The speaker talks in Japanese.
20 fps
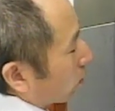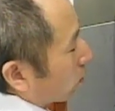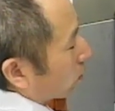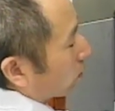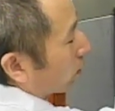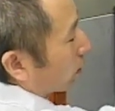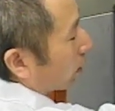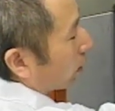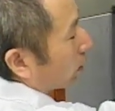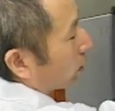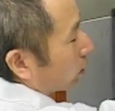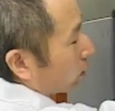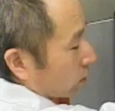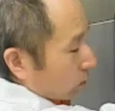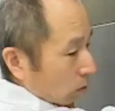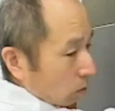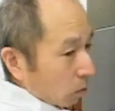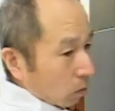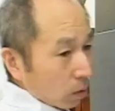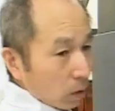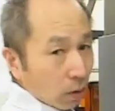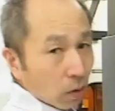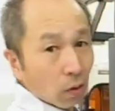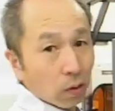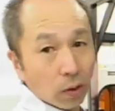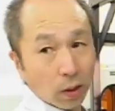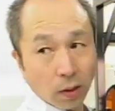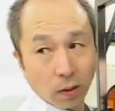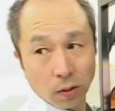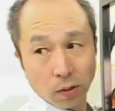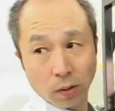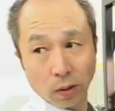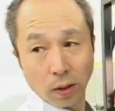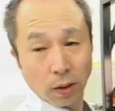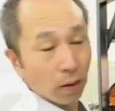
今度は電気信号の方で取っていくという